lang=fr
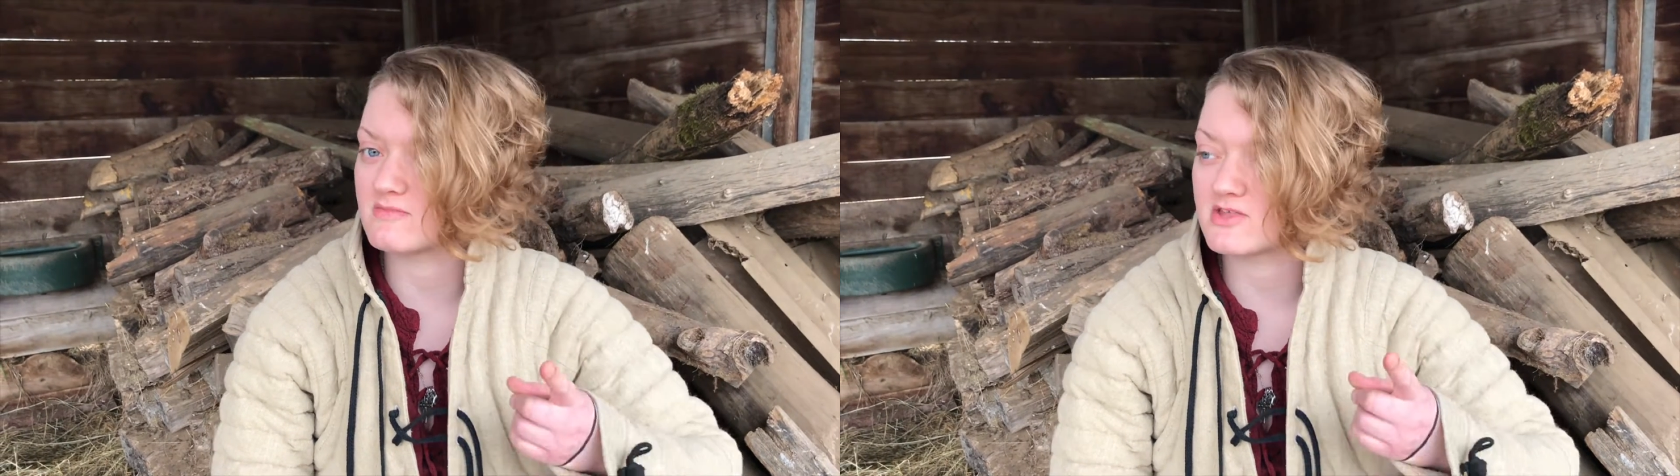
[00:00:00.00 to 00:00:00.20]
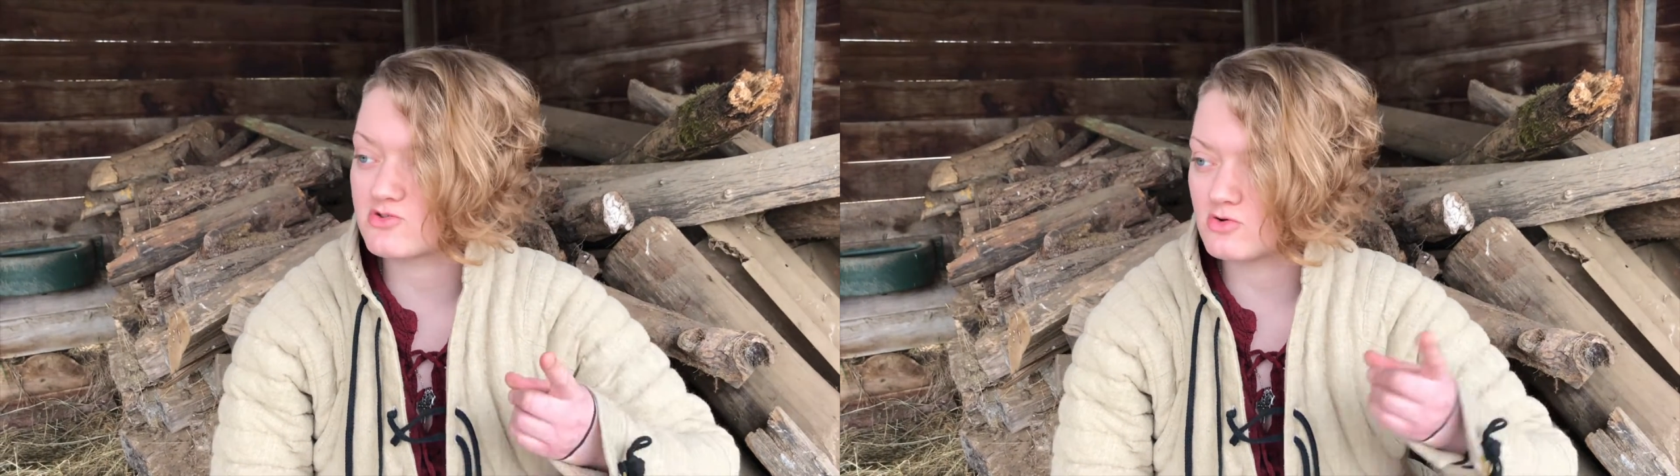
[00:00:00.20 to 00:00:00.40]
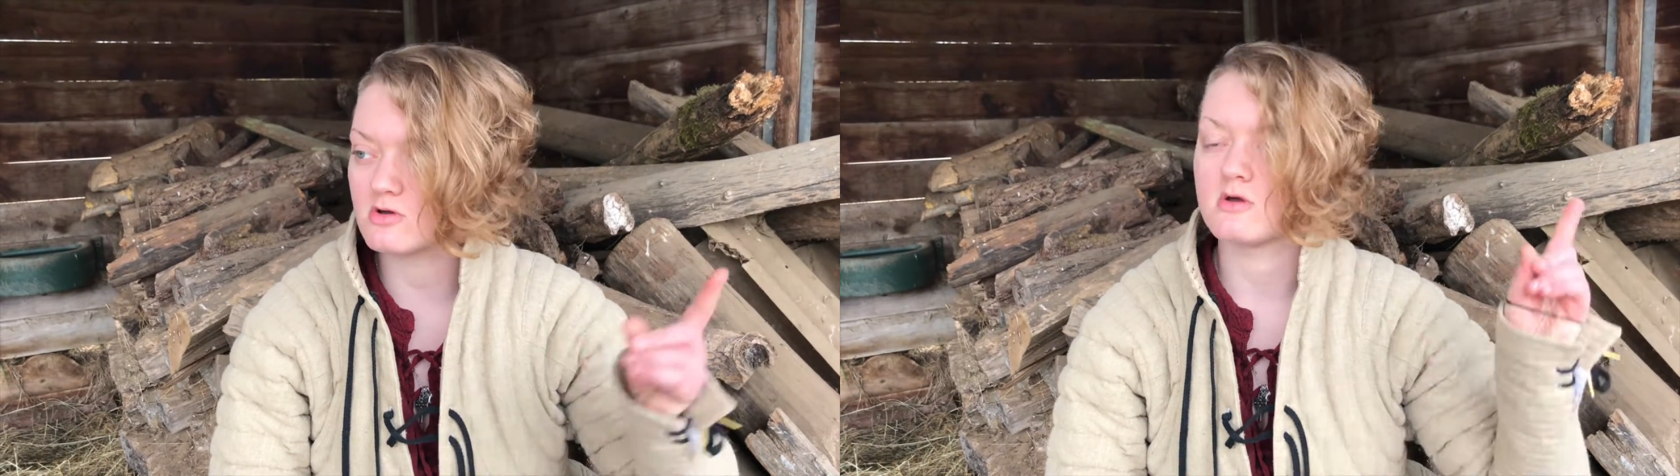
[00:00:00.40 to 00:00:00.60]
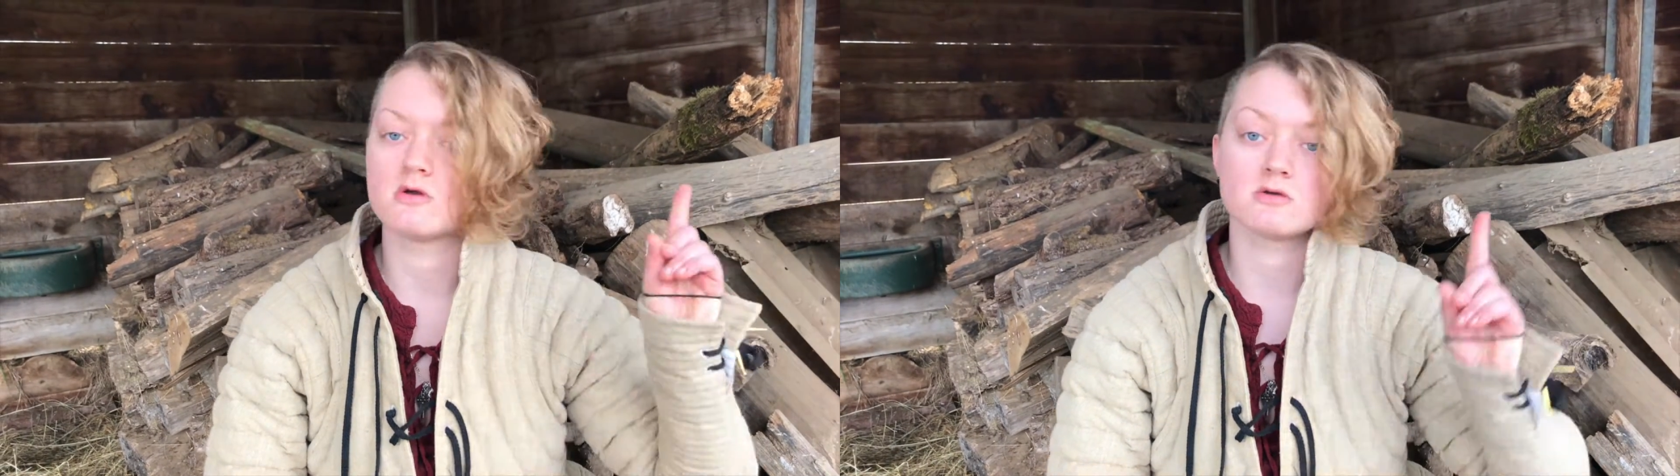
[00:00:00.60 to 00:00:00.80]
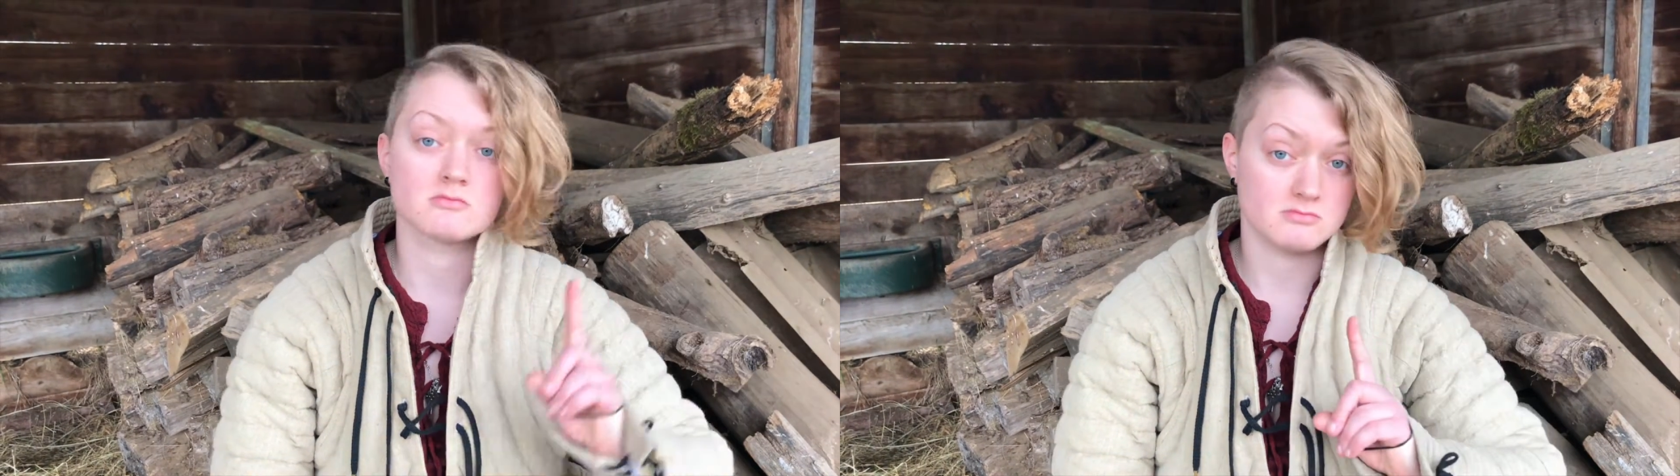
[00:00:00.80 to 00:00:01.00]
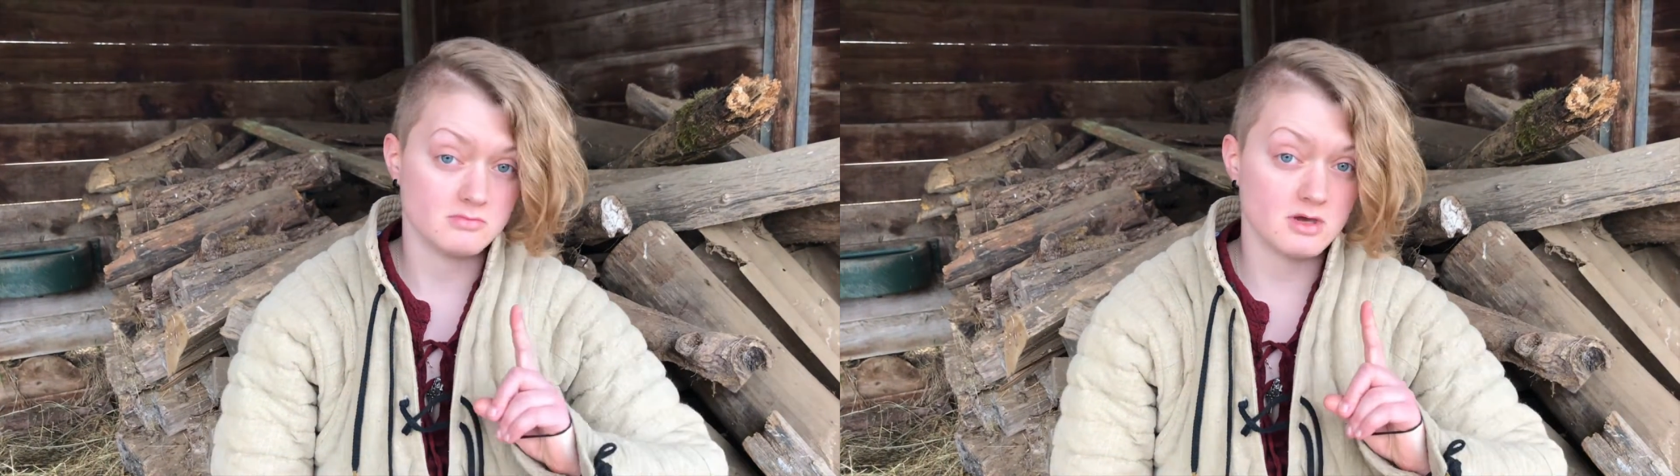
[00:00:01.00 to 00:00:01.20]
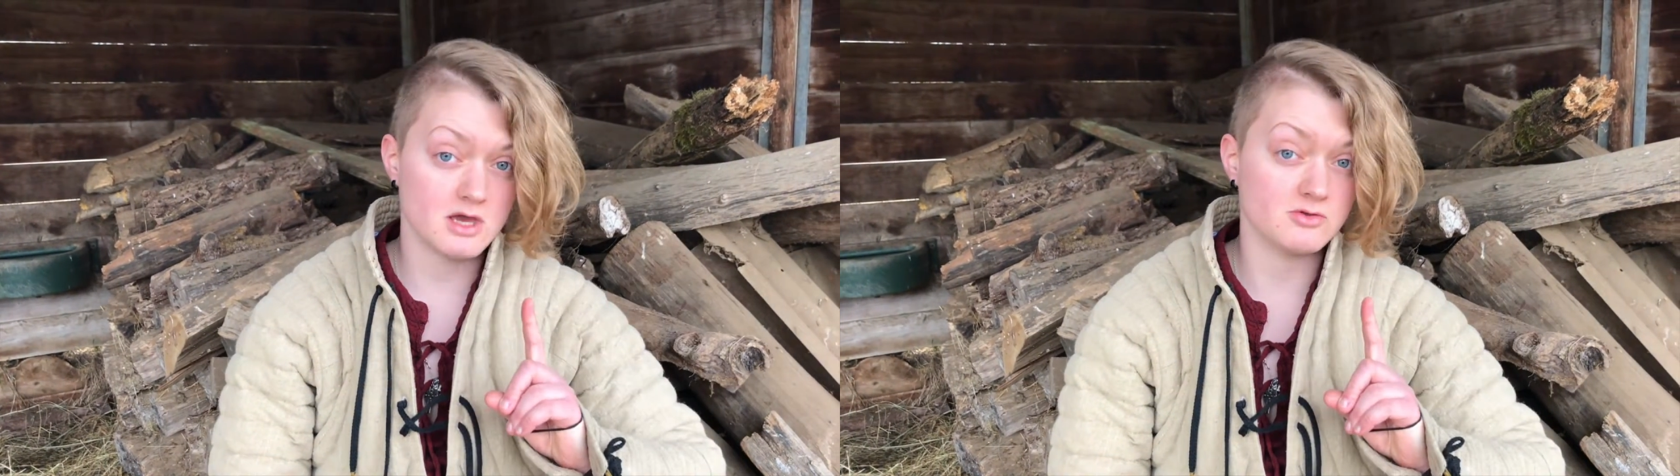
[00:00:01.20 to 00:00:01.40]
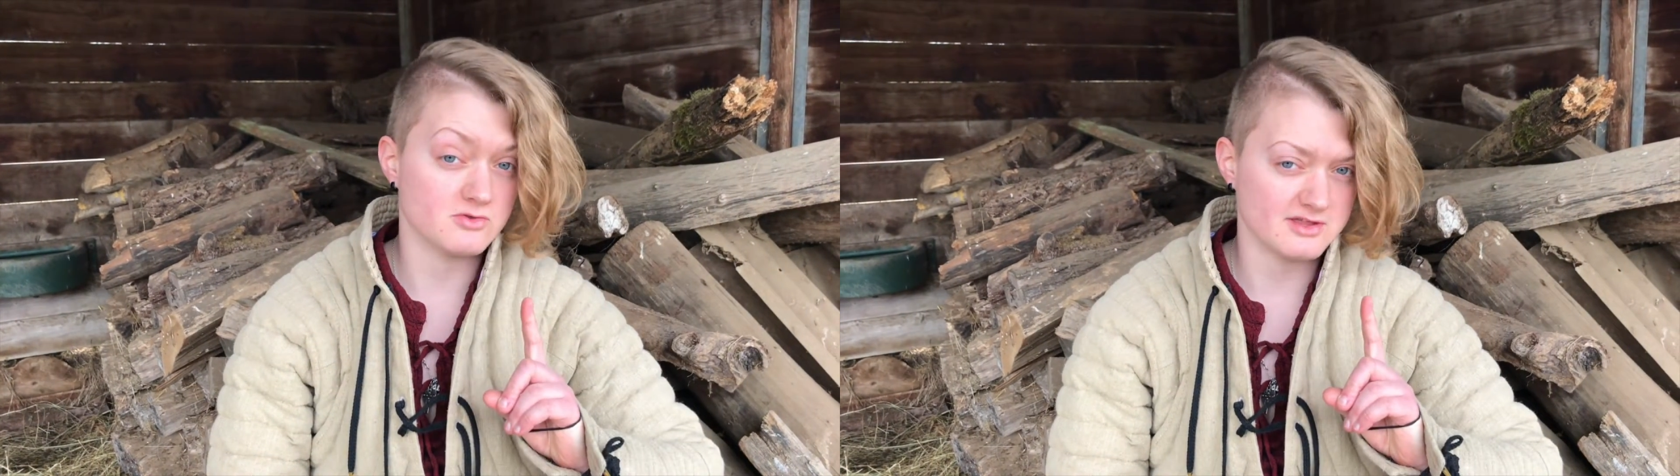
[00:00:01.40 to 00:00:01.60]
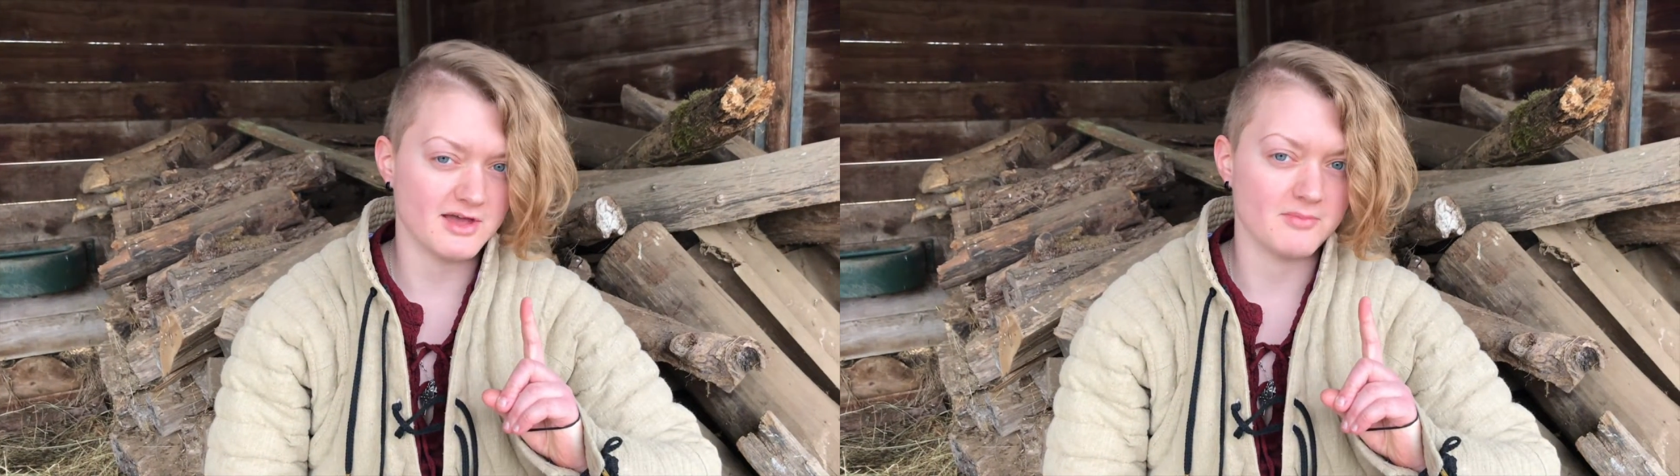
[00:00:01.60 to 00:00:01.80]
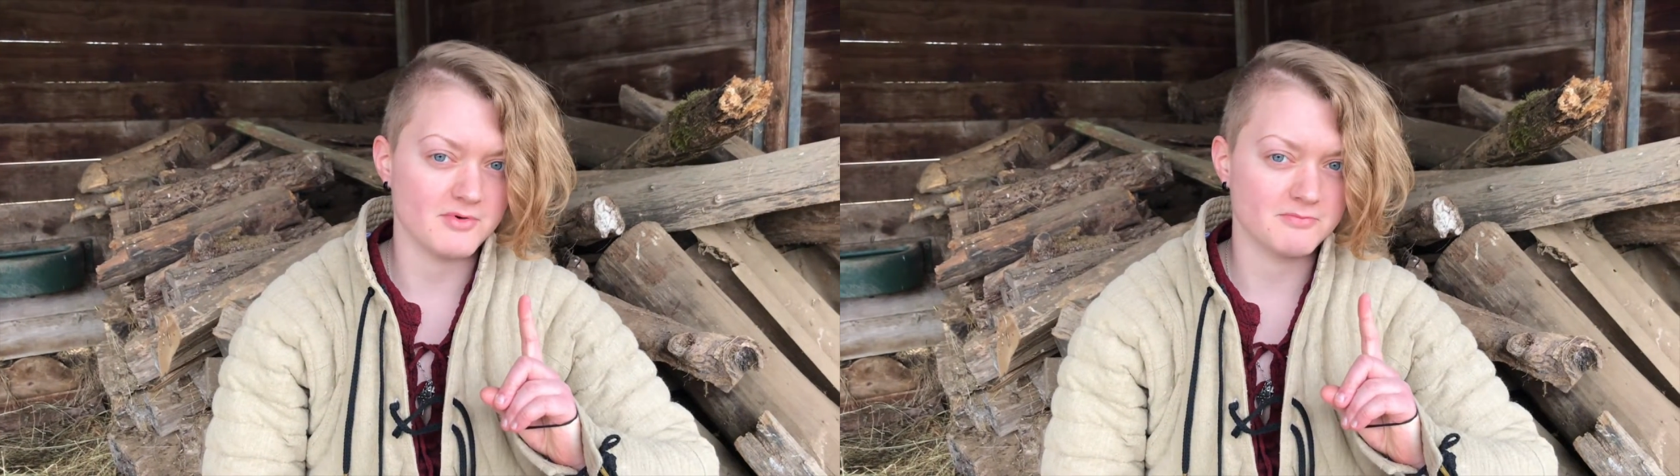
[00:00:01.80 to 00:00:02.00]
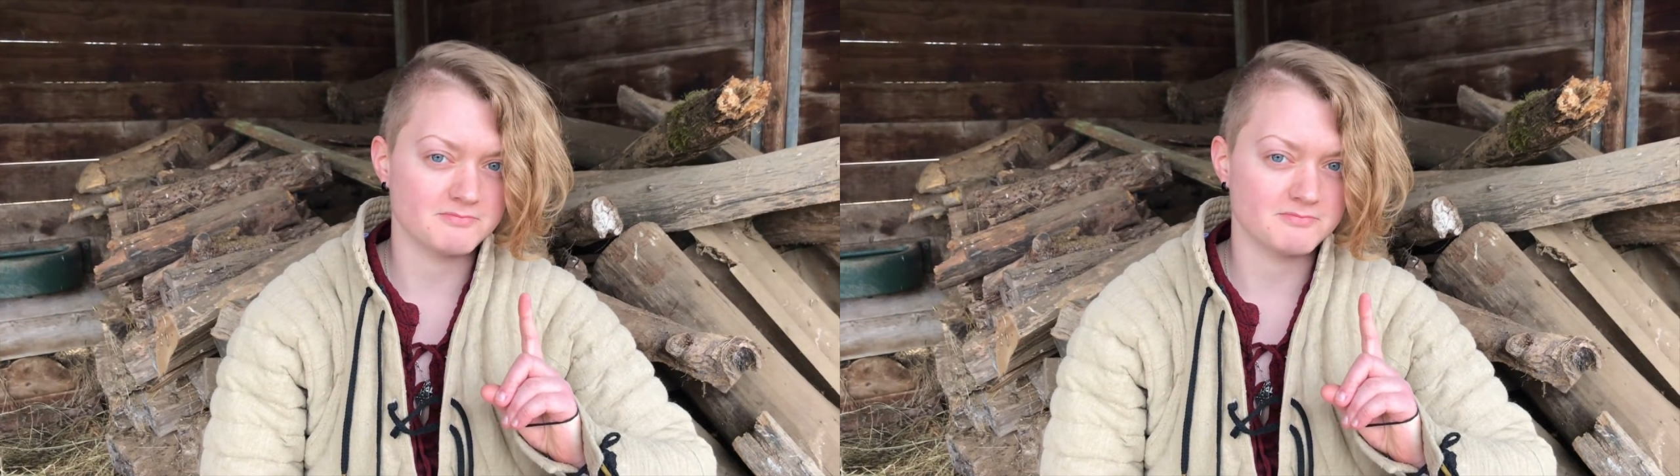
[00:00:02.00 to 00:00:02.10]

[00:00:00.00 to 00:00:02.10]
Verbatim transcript: messieurs et de ces dames.